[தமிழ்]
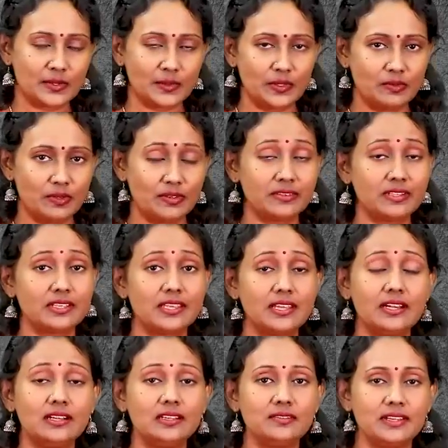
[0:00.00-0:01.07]
குழுவில் வந்து
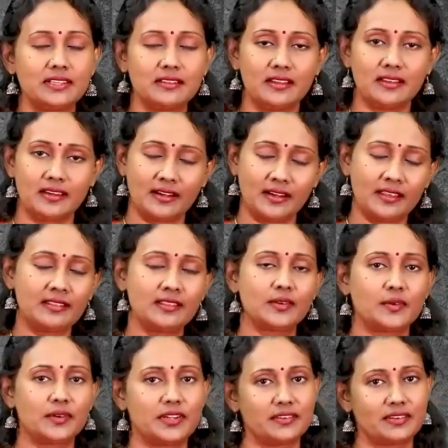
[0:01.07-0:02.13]
ஏழு வயதுல இணைந்து
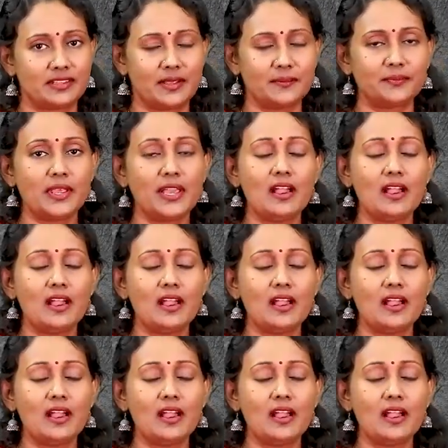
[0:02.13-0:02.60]
கொண்டவர் தான்